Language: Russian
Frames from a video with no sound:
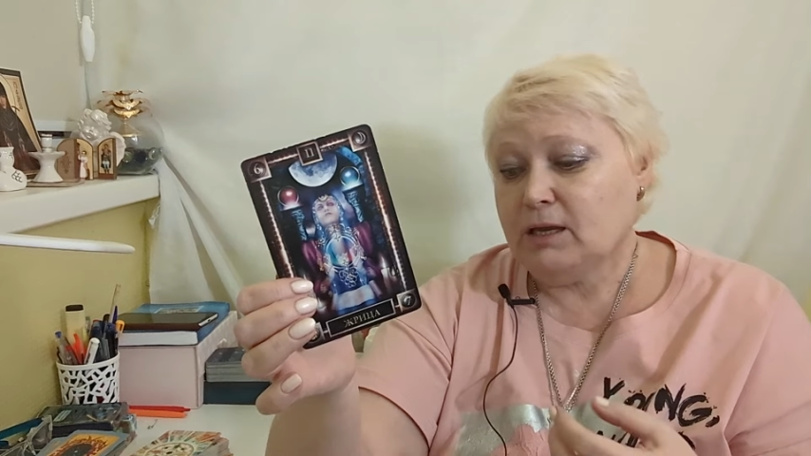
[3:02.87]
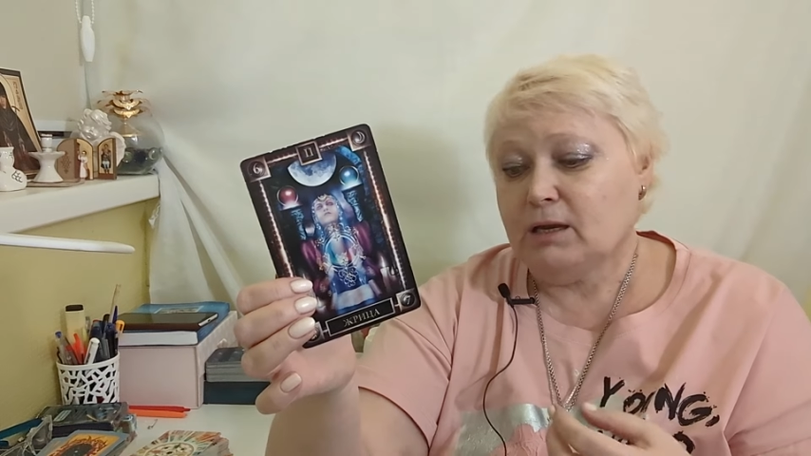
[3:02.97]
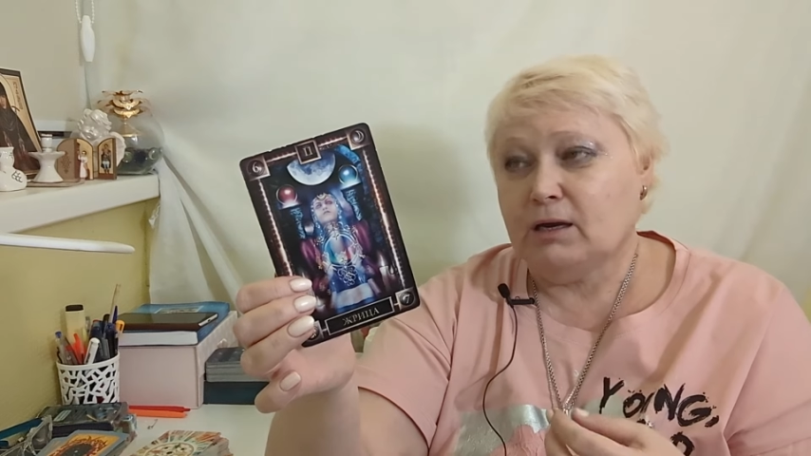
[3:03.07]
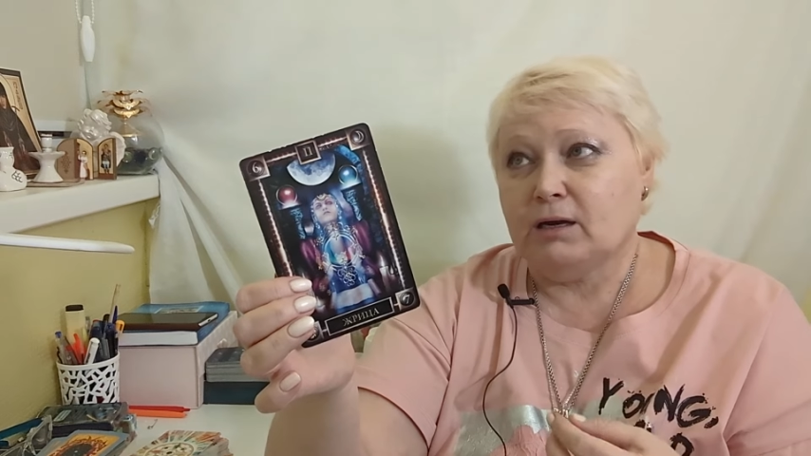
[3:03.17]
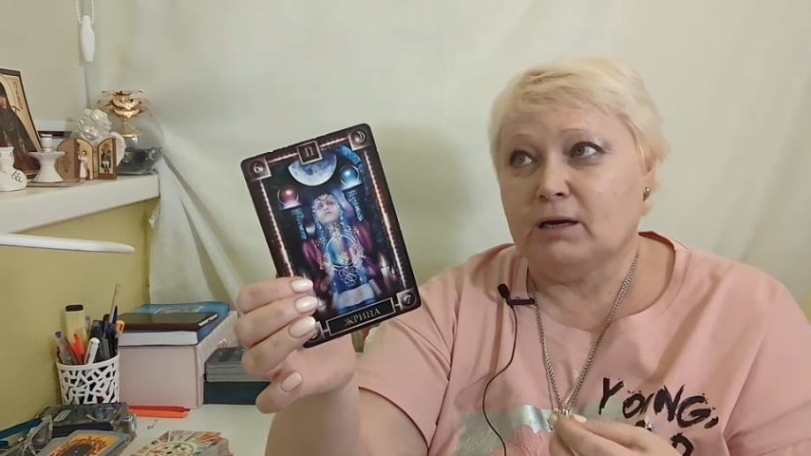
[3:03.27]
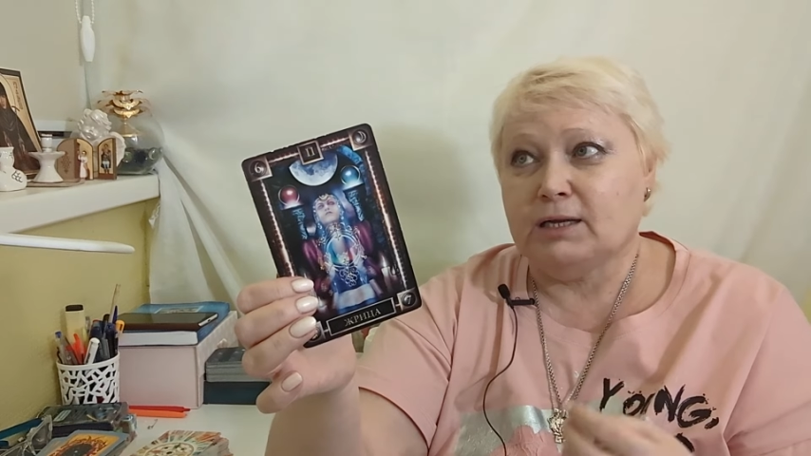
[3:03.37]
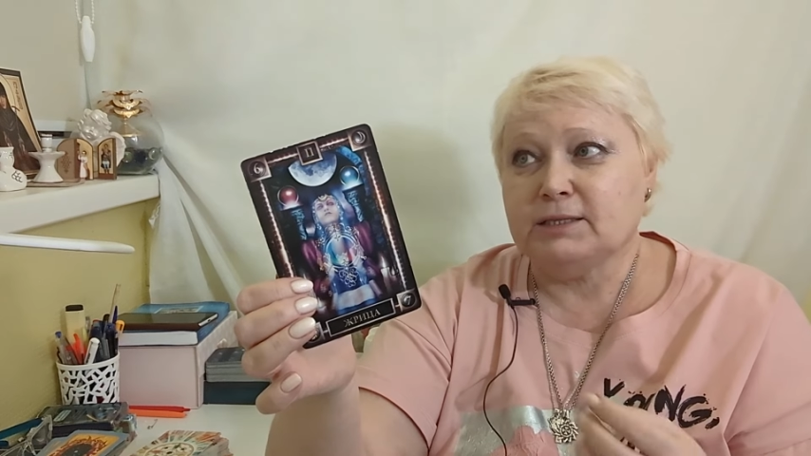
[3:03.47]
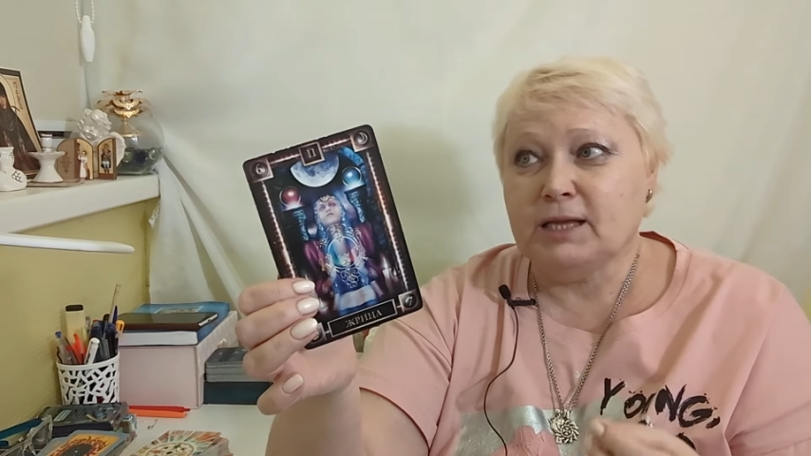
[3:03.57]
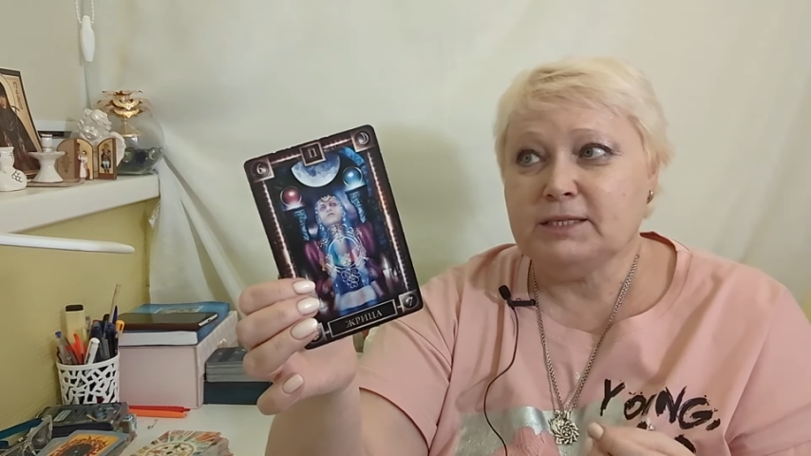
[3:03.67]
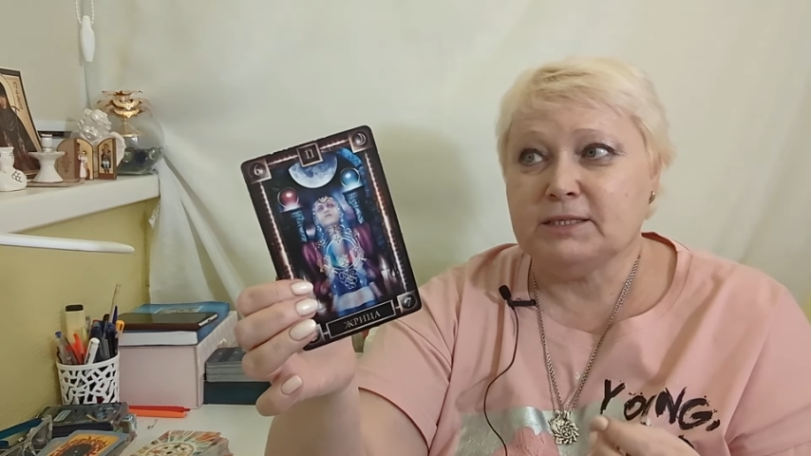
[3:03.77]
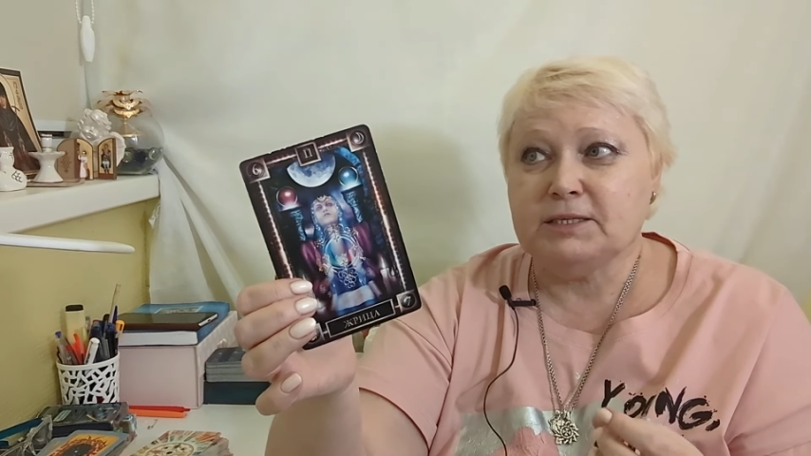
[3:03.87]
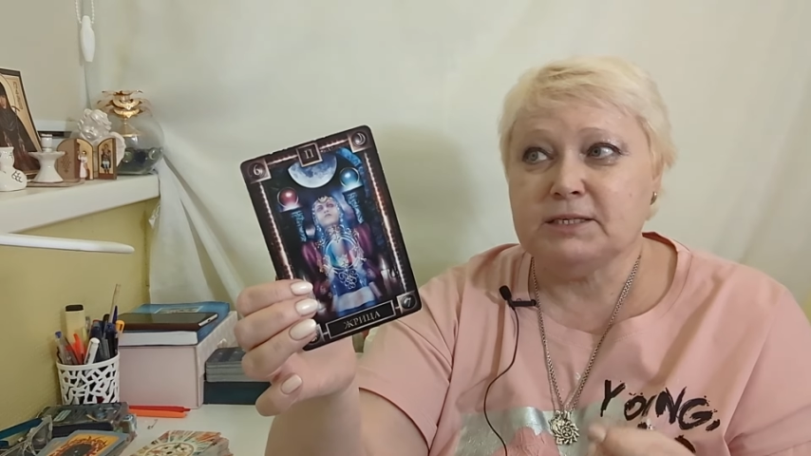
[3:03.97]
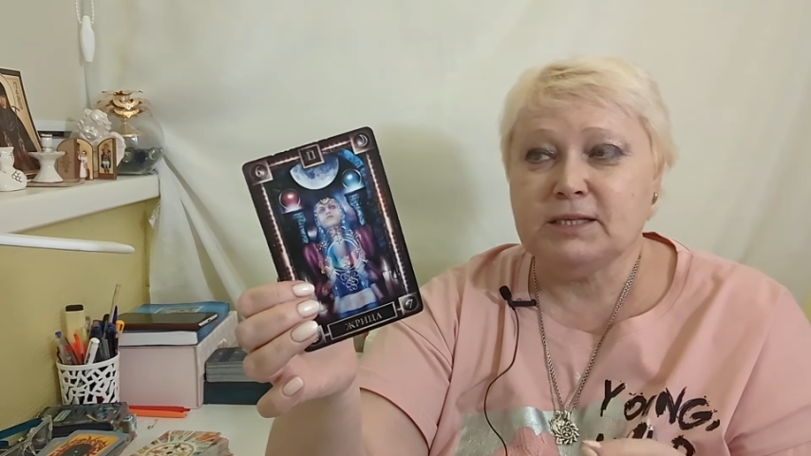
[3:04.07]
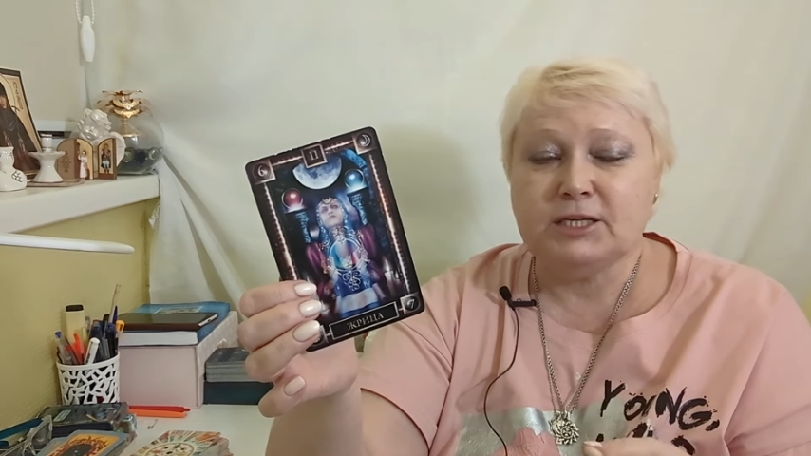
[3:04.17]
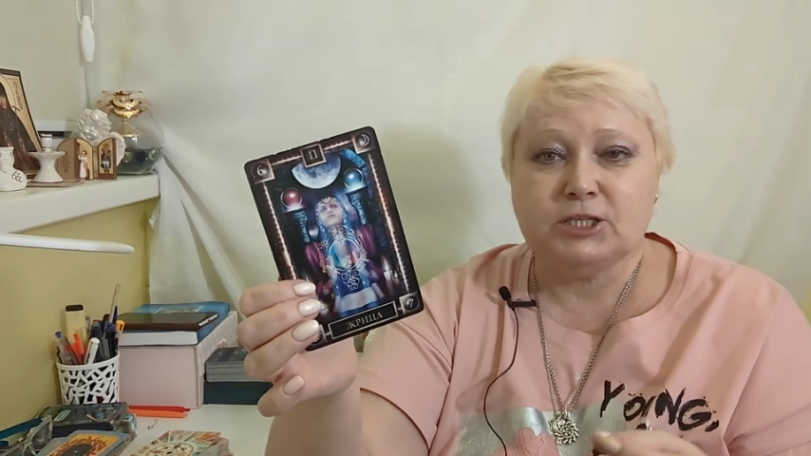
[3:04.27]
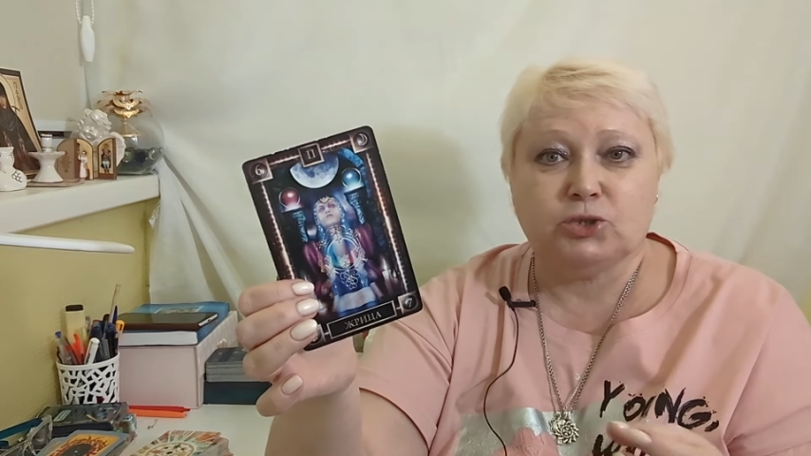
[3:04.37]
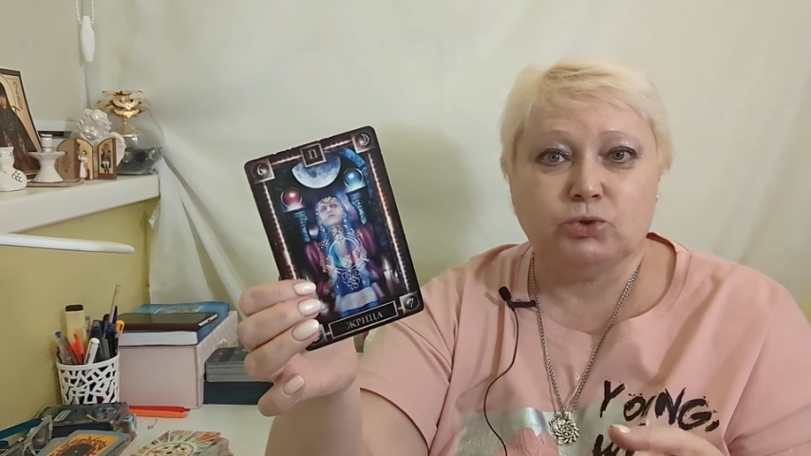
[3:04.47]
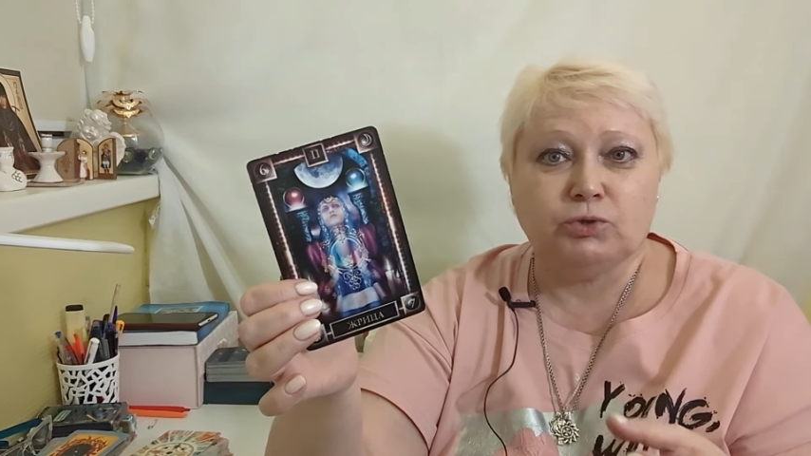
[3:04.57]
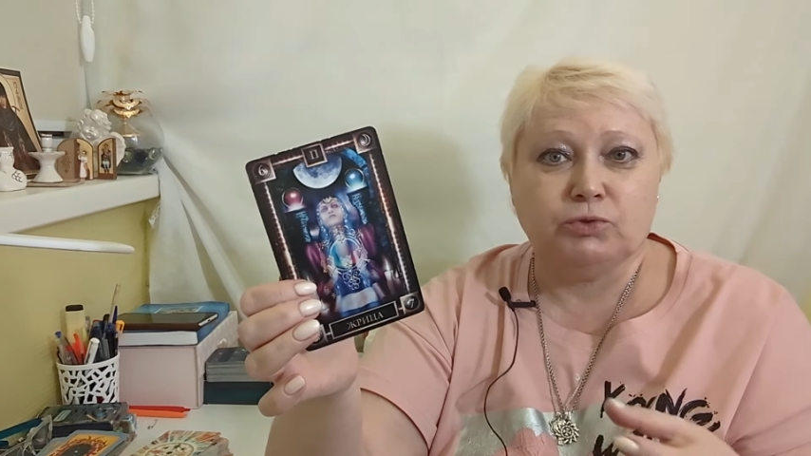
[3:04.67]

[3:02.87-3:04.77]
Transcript: А, отдать это не значит что-то